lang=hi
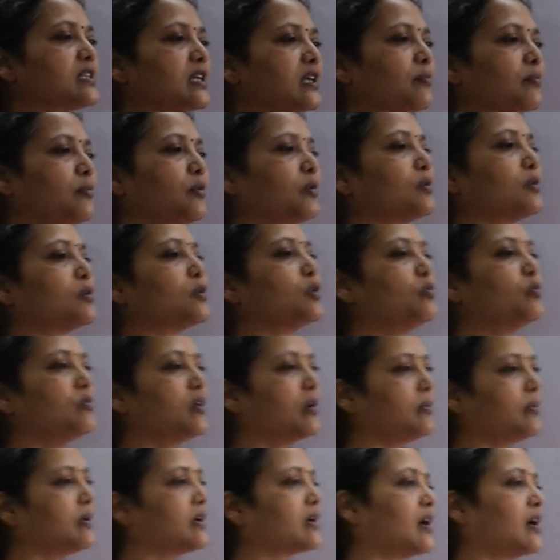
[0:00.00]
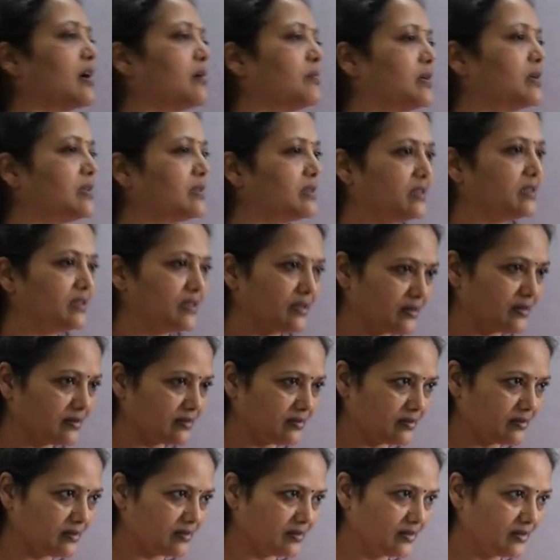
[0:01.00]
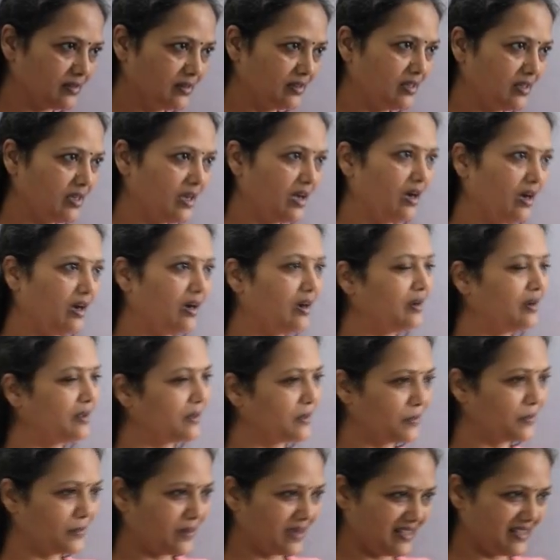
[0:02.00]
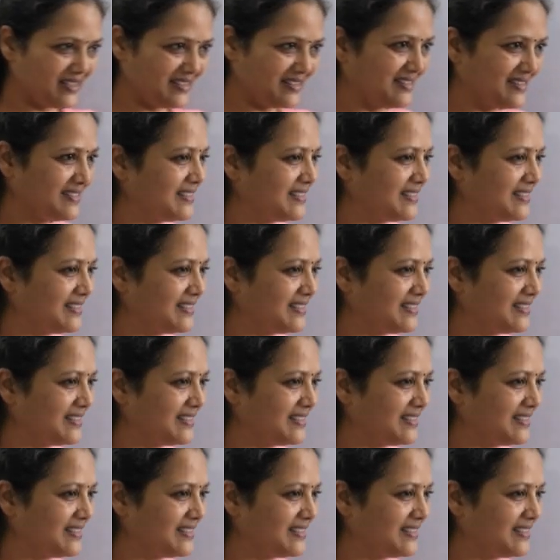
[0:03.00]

की बुक टू में भी काम आती है आर ओ आई